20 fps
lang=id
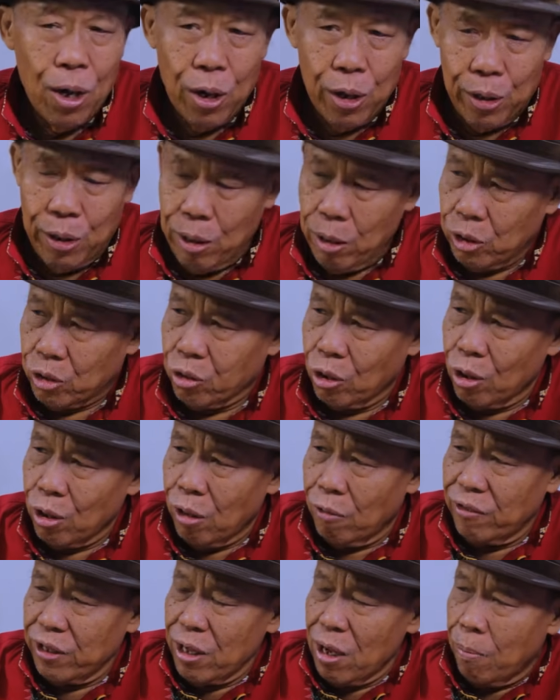iya
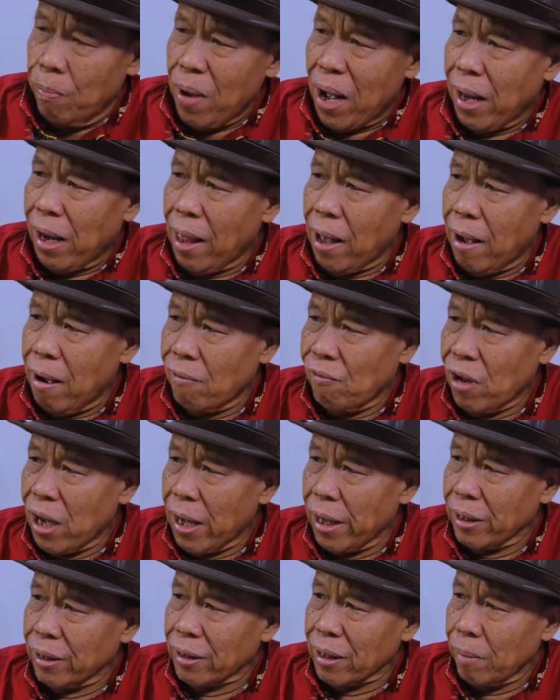Jokowi ya
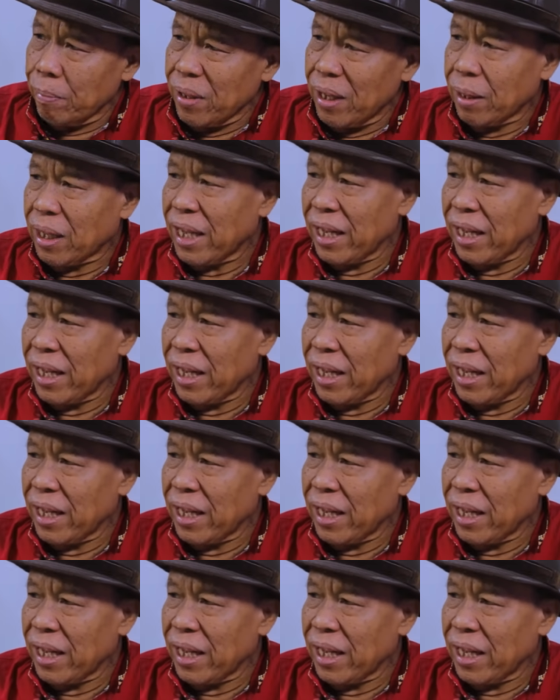pahlawan, tapi